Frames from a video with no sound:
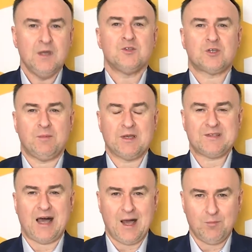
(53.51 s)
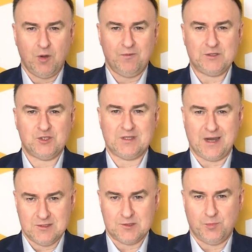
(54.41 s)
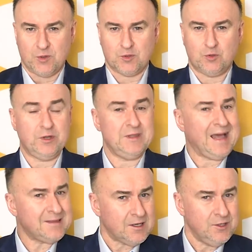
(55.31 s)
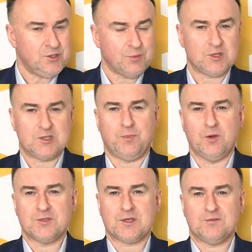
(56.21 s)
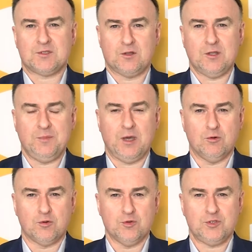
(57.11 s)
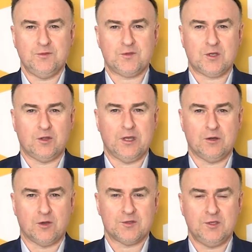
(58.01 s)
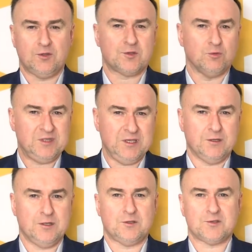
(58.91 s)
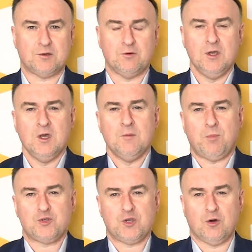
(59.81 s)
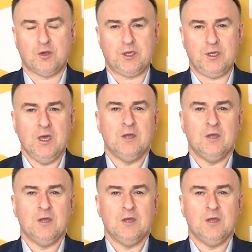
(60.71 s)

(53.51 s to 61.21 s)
Trzeba zahamować transport, który nadal idzie przez Polskę w stronę Białorusi, w stronę Rosji. To są tiry, to są pociągi,